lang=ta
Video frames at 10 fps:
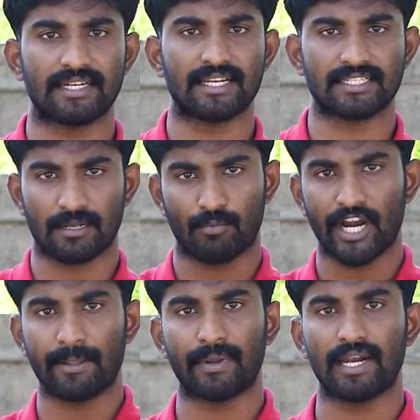செட் ஆயிடுச்சு எனக்கு
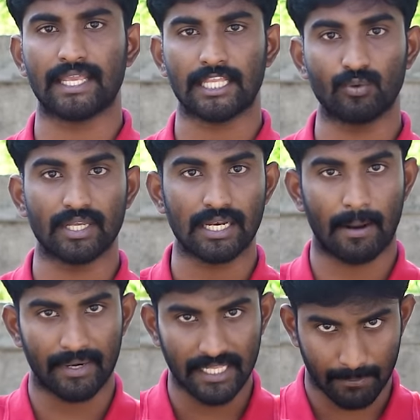பாடி பெயின்லாம் எதுவும் இல்லை
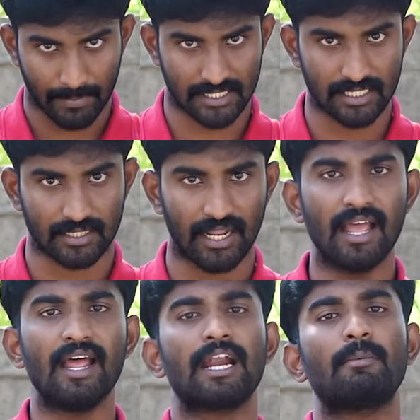அப்படிங்கிற பட்சத்தில்
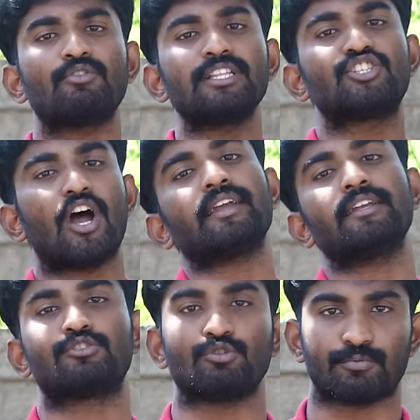நம்ம வந்து
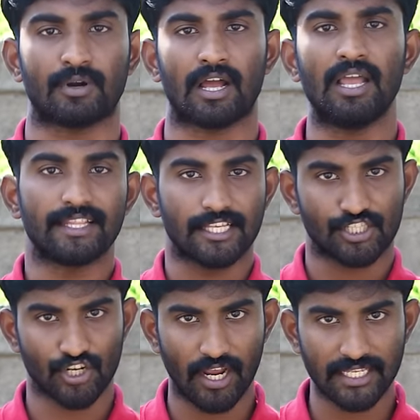ஜாகிங் சூஸ் பண்ணலாம் இந்த
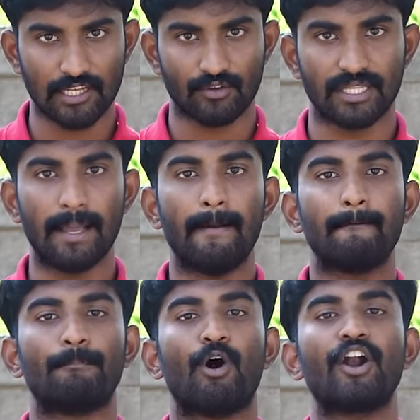ஜாகிங் வந்து
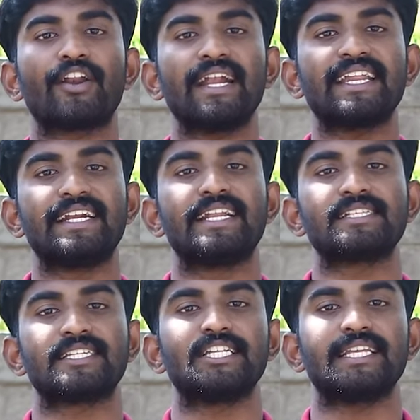மாட்ரேட்
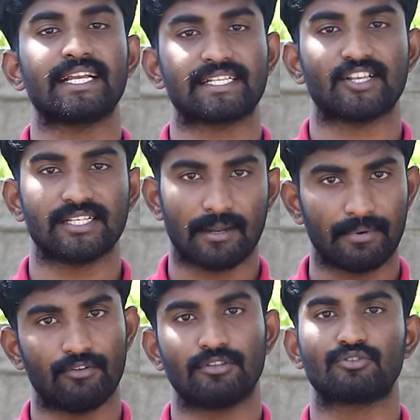இன்டென்சிட்டி எக்ஸசைஸ்
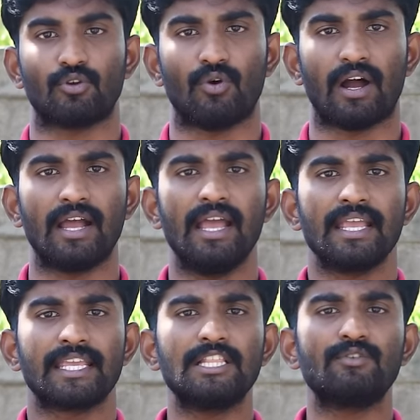அப்படின்னு வந்து சொல்லுவாங்க
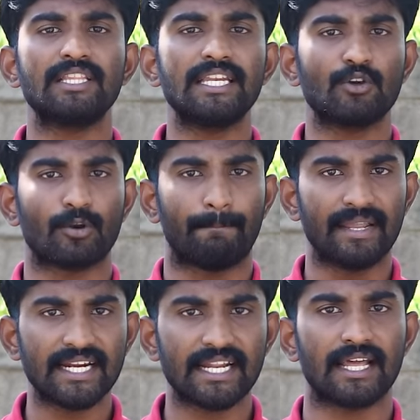இது வந்து நீங்கள் ஒரு
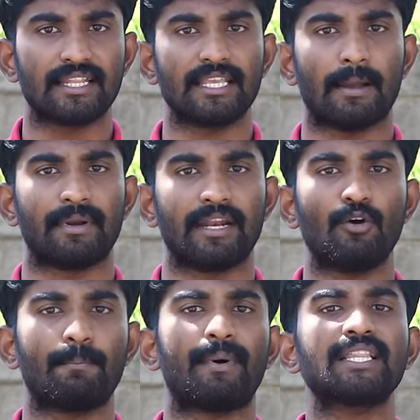பிகினராக இருந்தீங்க
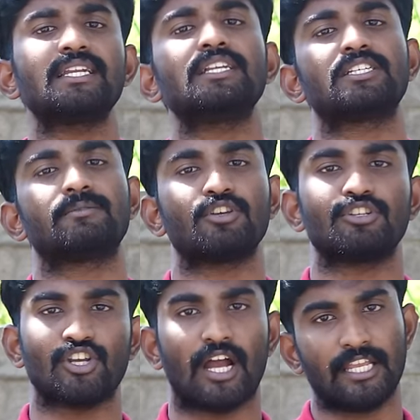அப்படின்னா ஒரு பதினஞ்சு
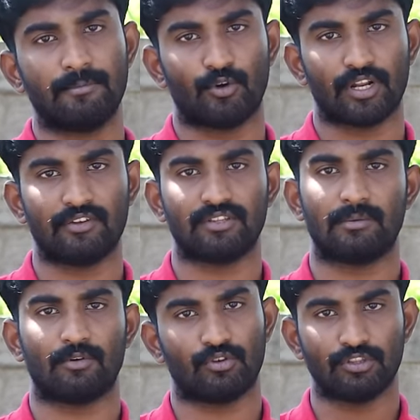நிமிஷம் ஜாகிங் போகிறதே
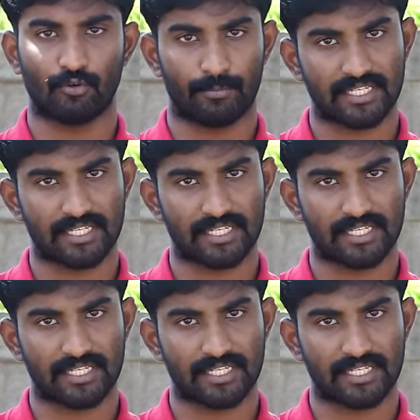வந்து நமக்கு வந்து ஒரு